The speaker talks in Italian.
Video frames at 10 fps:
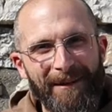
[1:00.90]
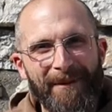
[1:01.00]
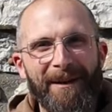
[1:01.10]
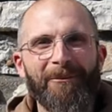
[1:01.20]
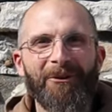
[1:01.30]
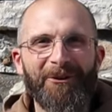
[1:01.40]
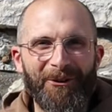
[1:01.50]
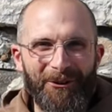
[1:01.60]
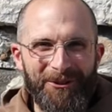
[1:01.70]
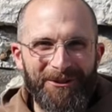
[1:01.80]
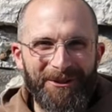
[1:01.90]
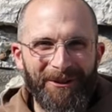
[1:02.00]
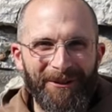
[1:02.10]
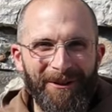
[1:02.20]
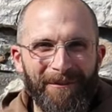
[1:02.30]
che per amor
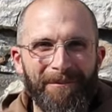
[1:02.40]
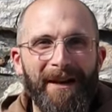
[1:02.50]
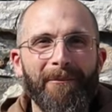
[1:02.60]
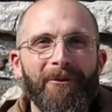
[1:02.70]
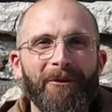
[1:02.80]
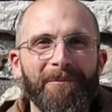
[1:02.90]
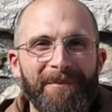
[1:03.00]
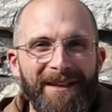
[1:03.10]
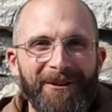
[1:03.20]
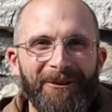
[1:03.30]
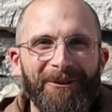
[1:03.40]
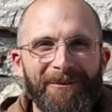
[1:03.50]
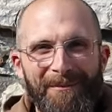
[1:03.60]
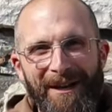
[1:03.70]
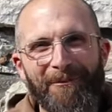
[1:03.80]
nostro, per amor mio,
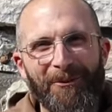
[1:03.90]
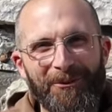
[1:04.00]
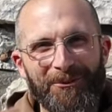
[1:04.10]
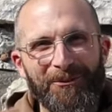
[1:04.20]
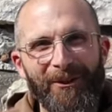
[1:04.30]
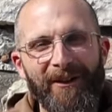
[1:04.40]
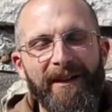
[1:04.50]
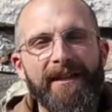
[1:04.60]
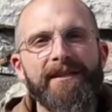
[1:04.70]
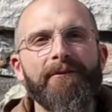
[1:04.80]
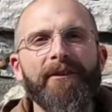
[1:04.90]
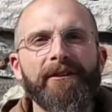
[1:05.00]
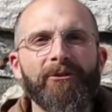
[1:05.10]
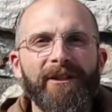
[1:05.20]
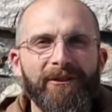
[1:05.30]
per amor tuo si è
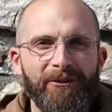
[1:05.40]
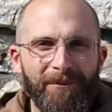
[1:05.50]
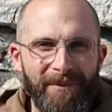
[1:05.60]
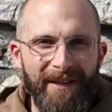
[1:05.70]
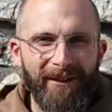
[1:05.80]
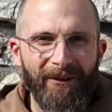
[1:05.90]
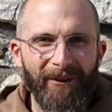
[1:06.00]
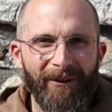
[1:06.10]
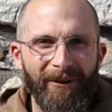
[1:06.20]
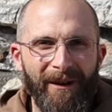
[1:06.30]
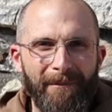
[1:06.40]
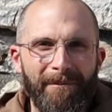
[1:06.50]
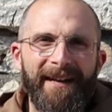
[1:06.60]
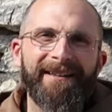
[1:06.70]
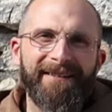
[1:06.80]
fatto tanto piccolo,
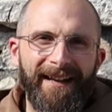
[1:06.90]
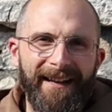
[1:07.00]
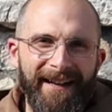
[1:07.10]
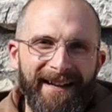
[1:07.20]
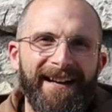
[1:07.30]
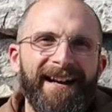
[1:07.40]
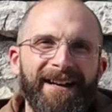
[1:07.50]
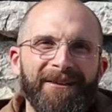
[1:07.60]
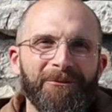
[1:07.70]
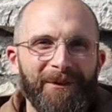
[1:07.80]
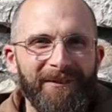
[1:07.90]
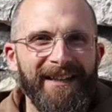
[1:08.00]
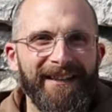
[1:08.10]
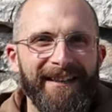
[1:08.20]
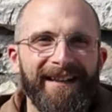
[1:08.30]
per entrare nella tua
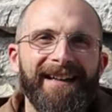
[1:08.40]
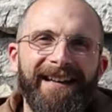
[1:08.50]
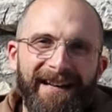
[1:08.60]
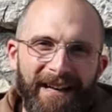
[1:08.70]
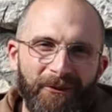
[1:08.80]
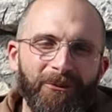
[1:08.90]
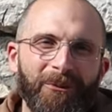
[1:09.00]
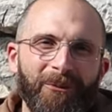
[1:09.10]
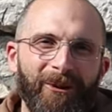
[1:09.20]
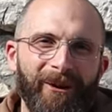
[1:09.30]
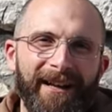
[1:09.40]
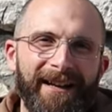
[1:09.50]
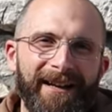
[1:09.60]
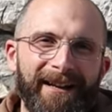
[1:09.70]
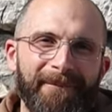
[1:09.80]
vita, nel tuo cuore,
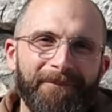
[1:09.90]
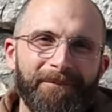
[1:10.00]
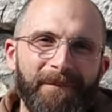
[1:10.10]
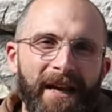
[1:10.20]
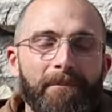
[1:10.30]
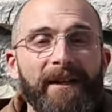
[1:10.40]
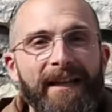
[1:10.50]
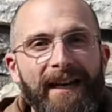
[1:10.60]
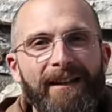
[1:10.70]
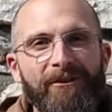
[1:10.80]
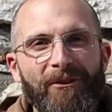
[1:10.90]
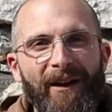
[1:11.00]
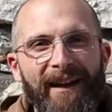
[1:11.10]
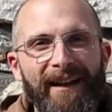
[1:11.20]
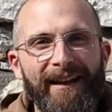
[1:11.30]
ma dall'altro
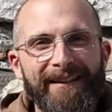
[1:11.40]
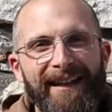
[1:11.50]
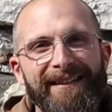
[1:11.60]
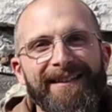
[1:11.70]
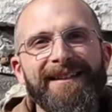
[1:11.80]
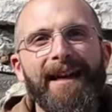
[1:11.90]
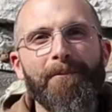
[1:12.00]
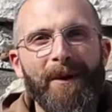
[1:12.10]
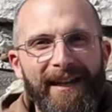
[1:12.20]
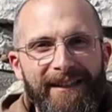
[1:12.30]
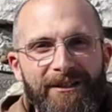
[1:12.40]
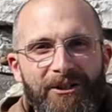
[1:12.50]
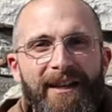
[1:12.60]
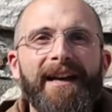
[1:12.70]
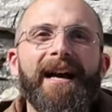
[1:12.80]
anche tratti
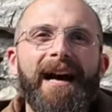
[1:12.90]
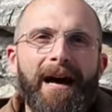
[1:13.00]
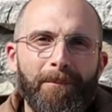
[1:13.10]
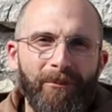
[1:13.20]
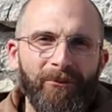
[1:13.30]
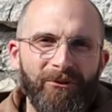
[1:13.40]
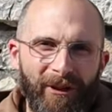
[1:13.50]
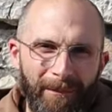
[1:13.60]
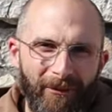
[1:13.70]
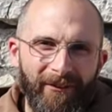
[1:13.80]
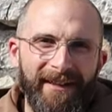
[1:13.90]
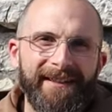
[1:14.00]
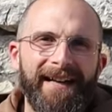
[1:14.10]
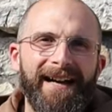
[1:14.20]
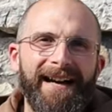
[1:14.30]
drammatici, appunto la
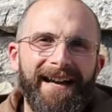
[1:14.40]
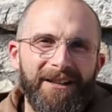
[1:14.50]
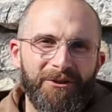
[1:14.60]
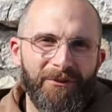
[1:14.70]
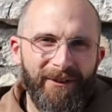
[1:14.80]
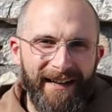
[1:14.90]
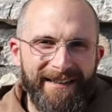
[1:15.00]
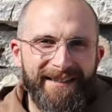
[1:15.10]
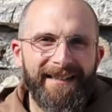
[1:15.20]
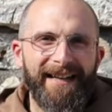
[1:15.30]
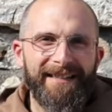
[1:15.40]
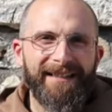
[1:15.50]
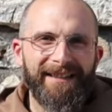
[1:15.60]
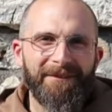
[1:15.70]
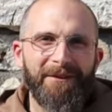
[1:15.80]
povertà e la sofferenza della
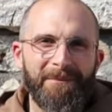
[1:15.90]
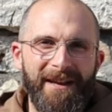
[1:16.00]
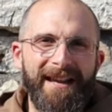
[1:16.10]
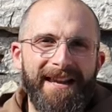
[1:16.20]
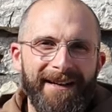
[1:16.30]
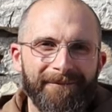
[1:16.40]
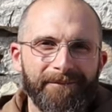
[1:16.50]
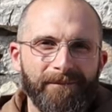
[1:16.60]
Santa Famiglia.